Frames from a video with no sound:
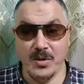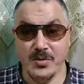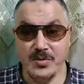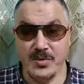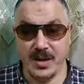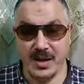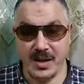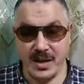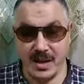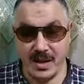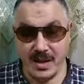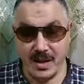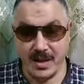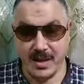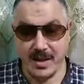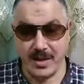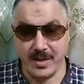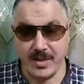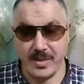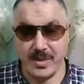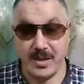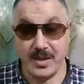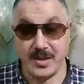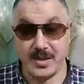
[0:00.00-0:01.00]
of
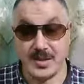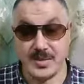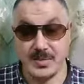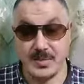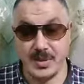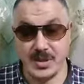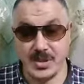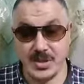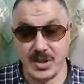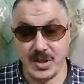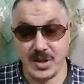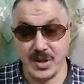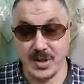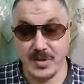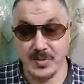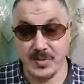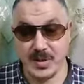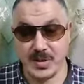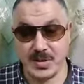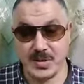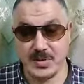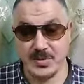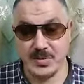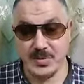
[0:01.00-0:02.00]
Allah, the especially
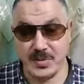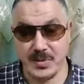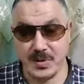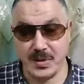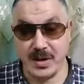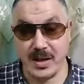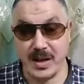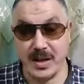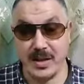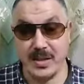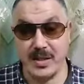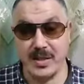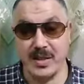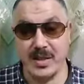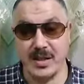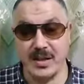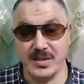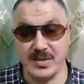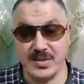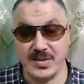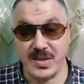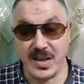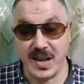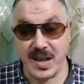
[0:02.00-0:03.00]
merciful and the
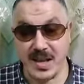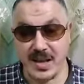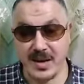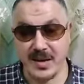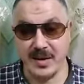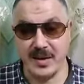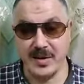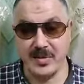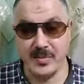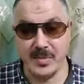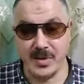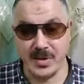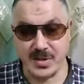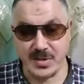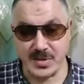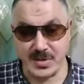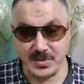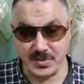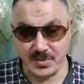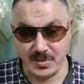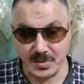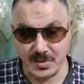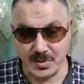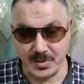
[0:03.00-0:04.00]
entirely
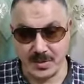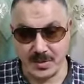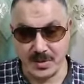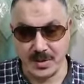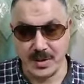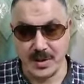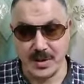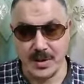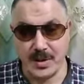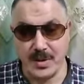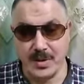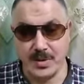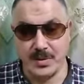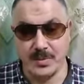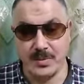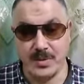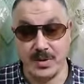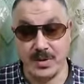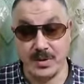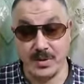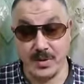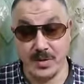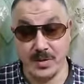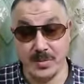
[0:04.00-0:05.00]
merciful.
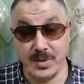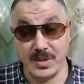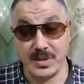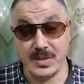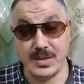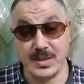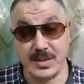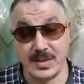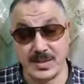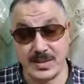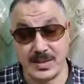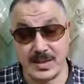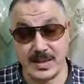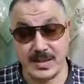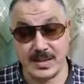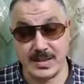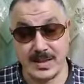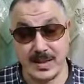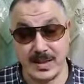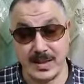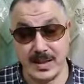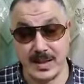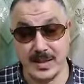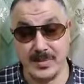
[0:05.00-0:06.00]
With you, Mr.
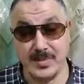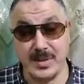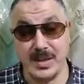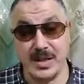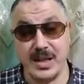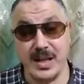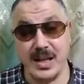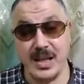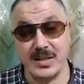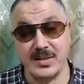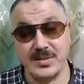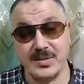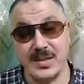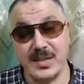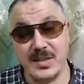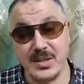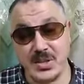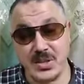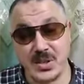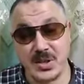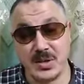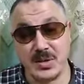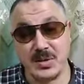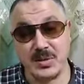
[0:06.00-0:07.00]
Said Salama, a
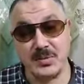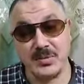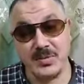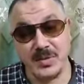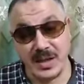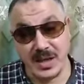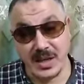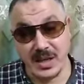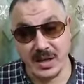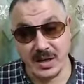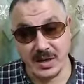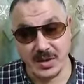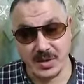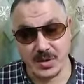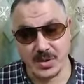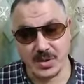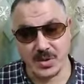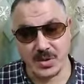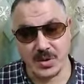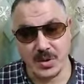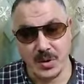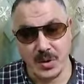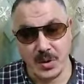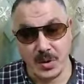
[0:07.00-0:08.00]
teacher of
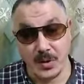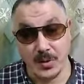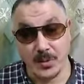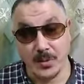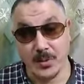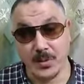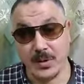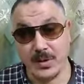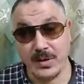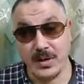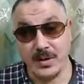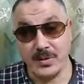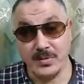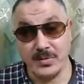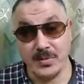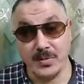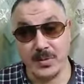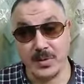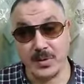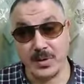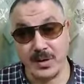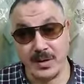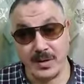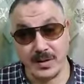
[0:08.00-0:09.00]
English, working
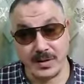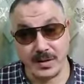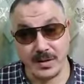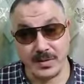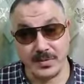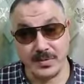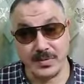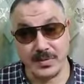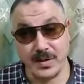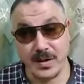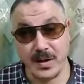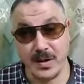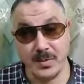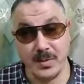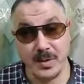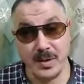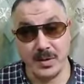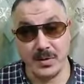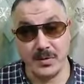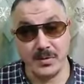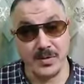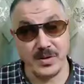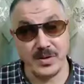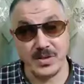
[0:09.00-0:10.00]
for Al
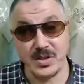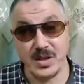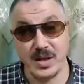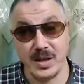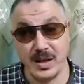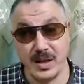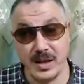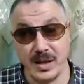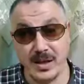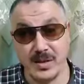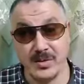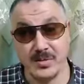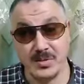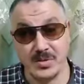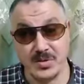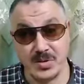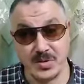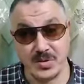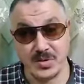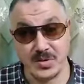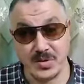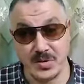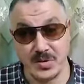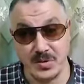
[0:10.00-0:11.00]
Kafrawi Official Language
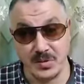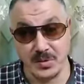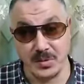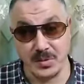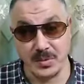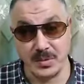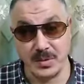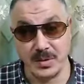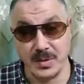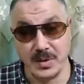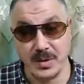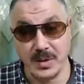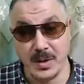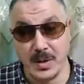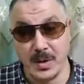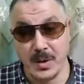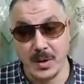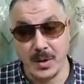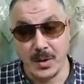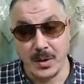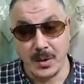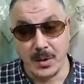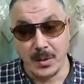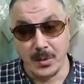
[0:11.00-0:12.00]
School.
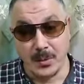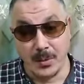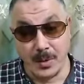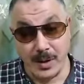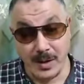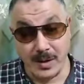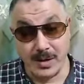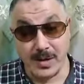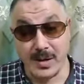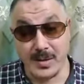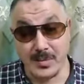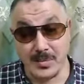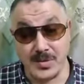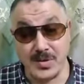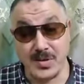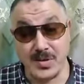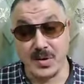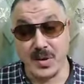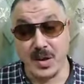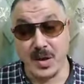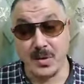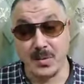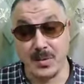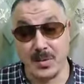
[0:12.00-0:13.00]
Welcome
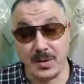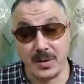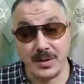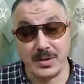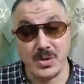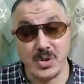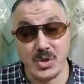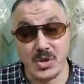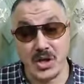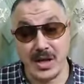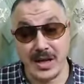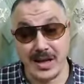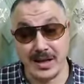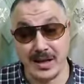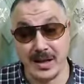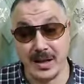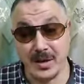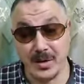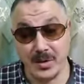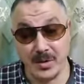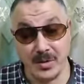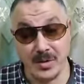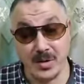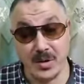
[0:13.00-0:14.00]
to our
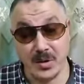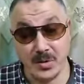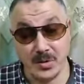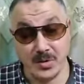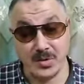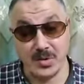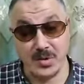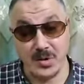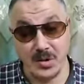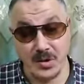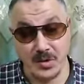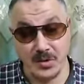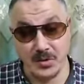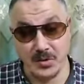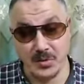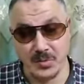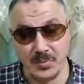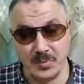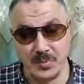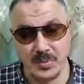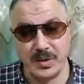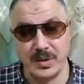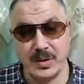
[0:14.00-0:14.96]
channel on YouTube.